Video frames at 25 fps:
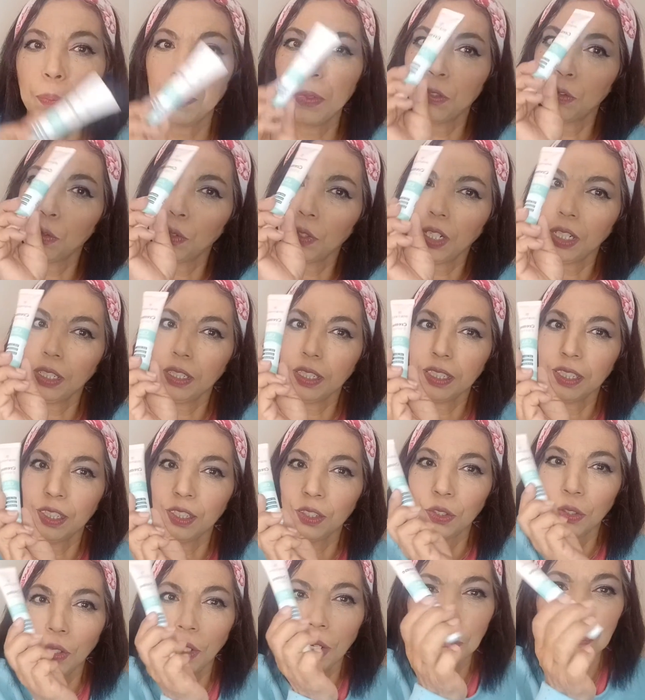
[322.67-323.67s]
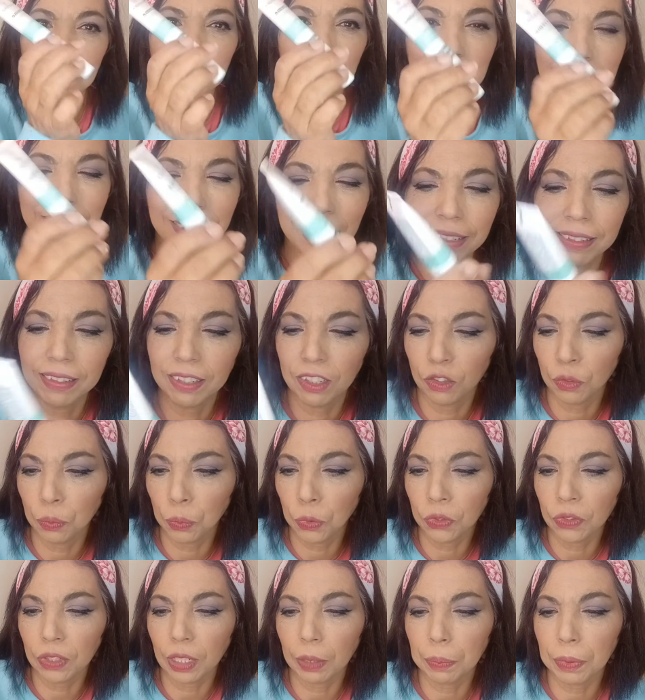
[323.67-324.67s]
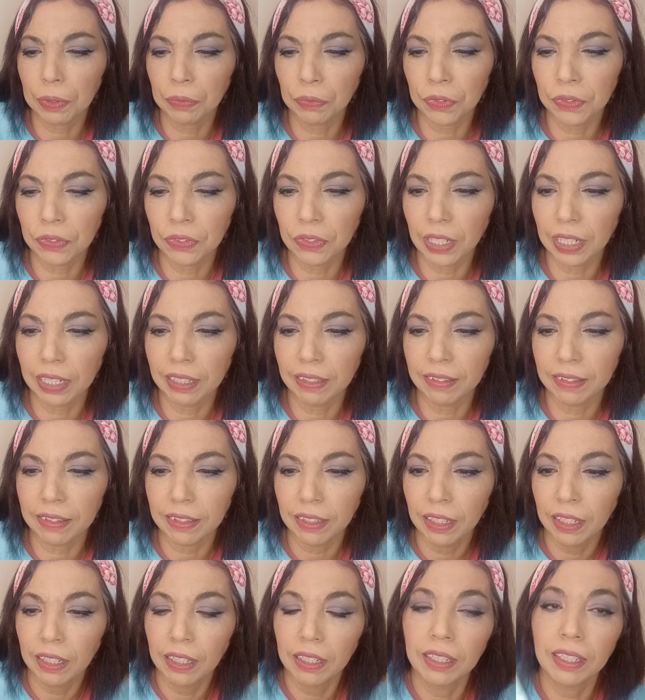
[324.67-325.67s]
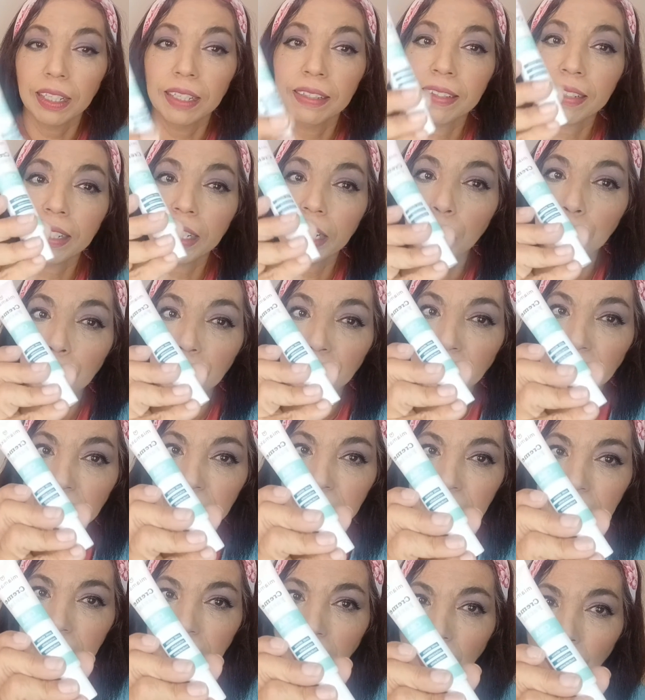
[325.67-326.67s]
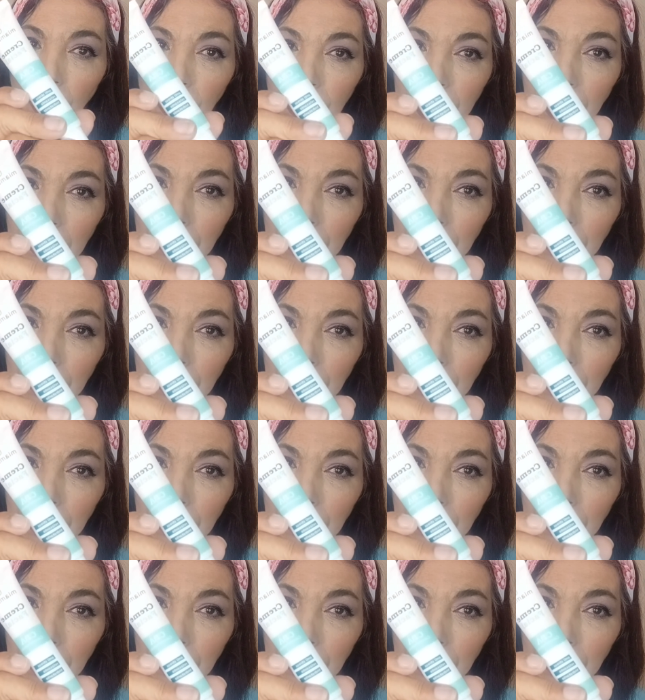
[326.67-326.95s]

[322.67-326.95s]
Misturado aqui, ó, esqueci de mostrar pra vocês. Esse creme facial